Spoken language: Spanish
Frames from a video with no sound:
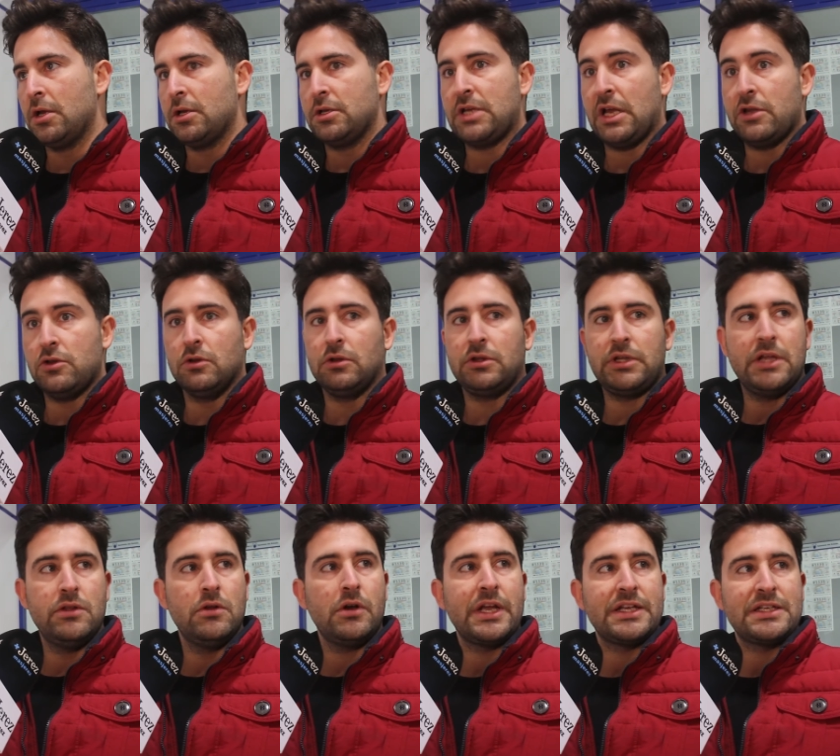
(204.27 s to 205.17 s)
O sea, yo
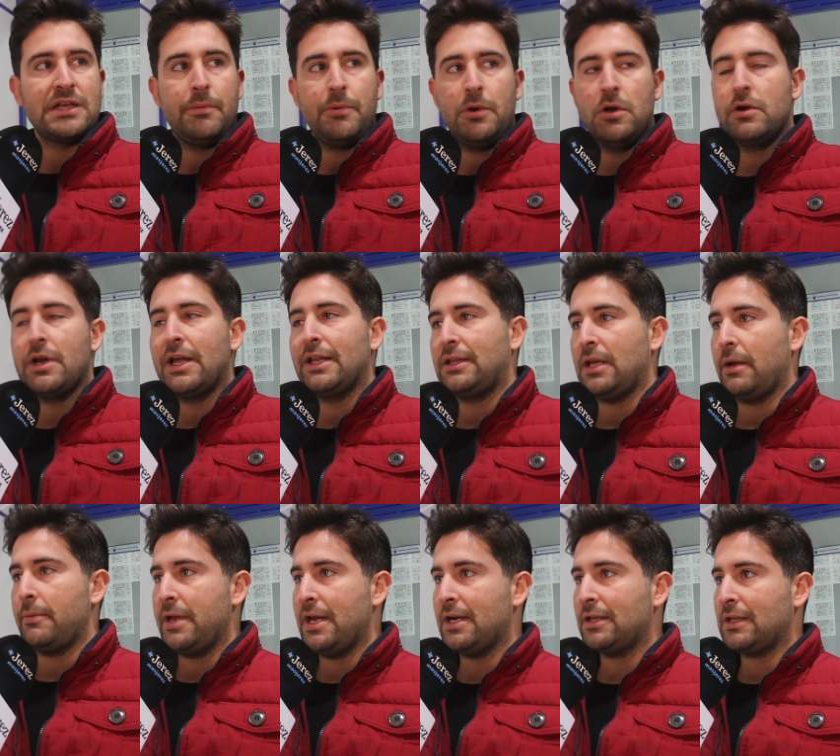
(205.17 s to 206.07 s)
entiendo que esa pilona está
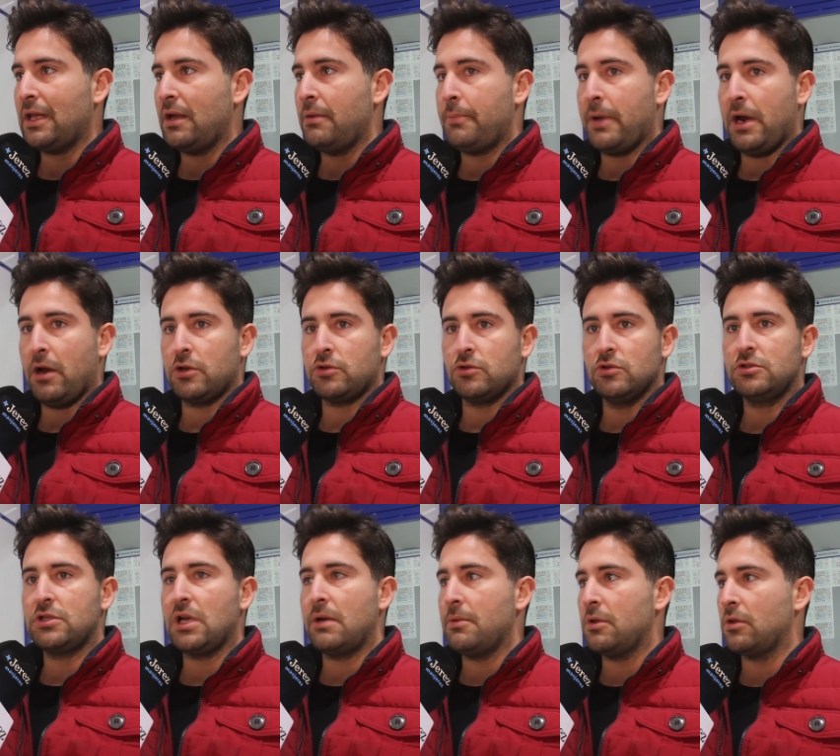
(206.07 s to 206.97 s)
abierta para que son
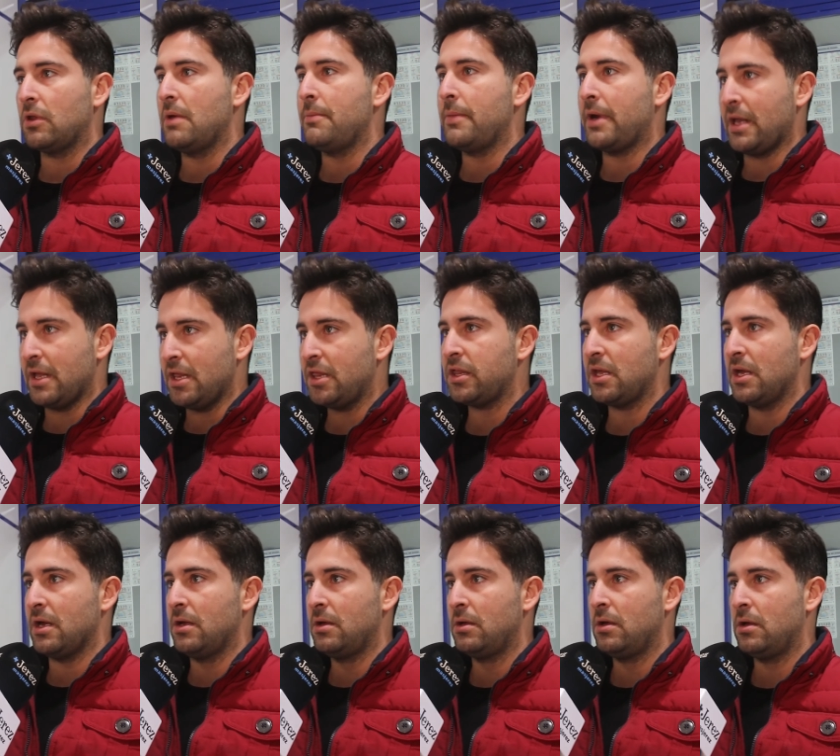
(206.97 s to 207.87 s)
servicios de
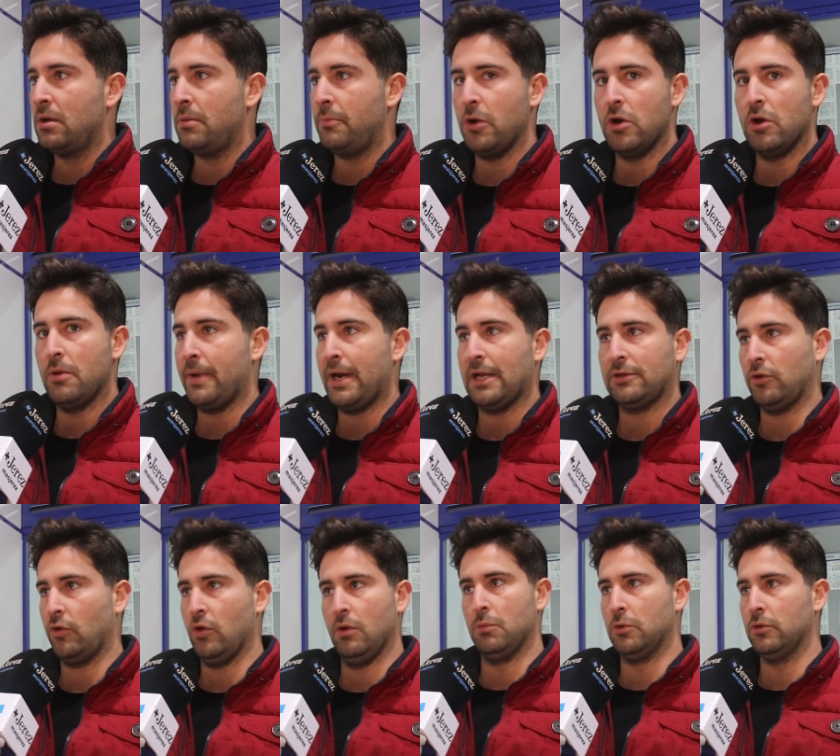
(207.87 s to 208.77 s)
emergencia, pero no para
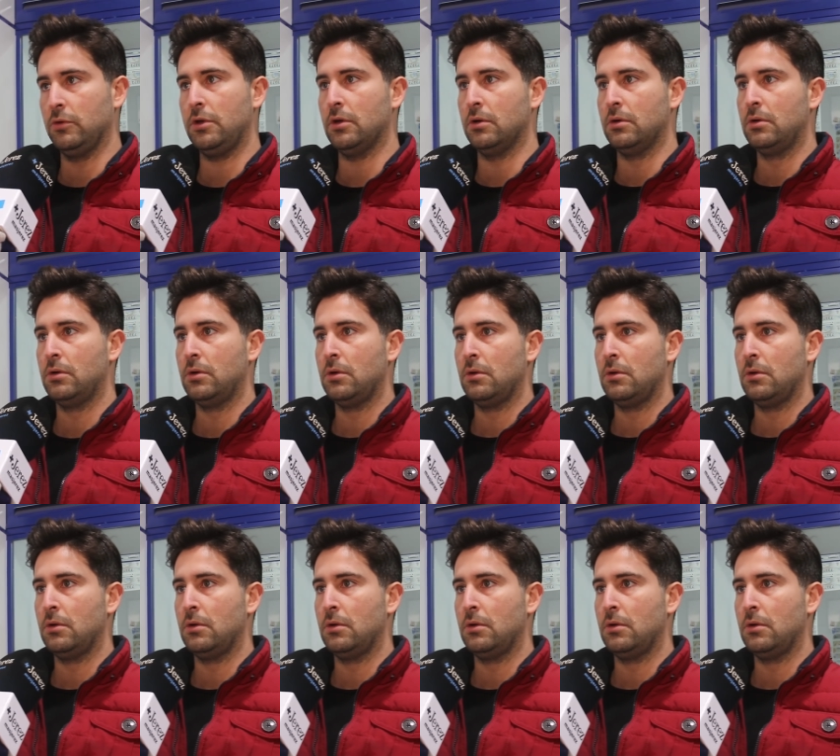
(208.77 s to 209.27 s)
todo el mundo.